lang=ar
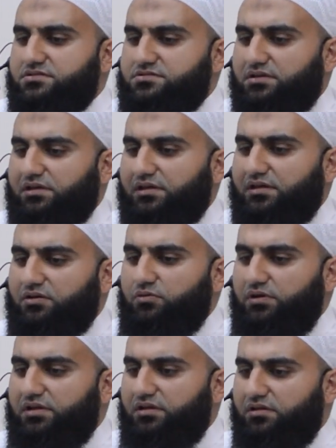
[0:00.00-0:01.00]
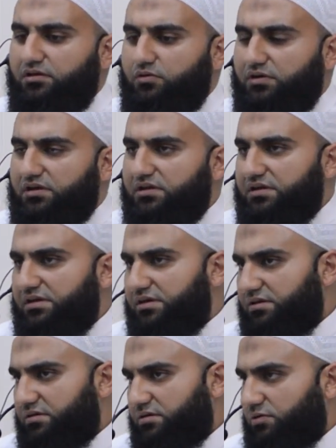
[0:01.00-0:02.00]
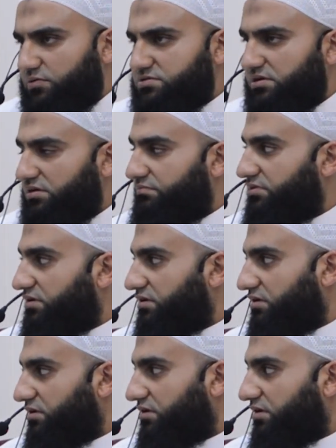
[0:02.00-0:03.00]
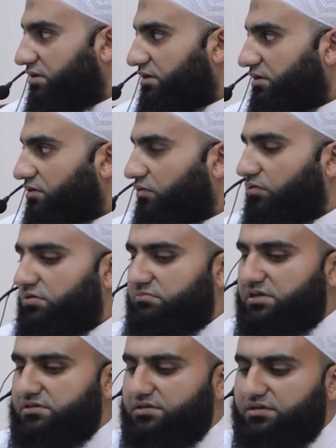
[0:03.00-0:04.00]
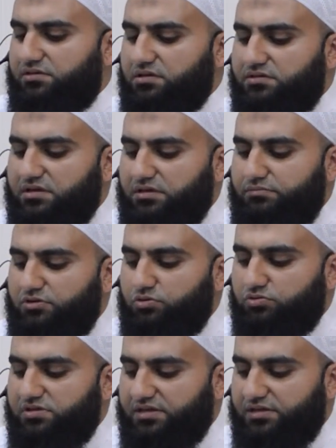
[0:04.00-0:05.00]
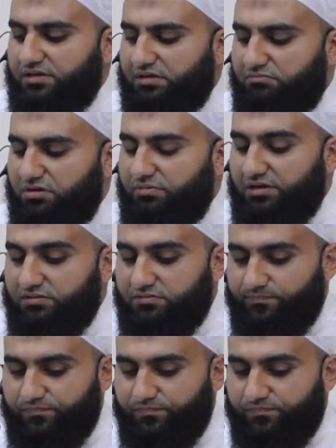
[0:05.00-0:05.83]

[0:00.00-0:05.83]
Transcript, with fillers: صلى الله عليه وعلى آله وصحبه ومن اهتدى بهداه أما بعد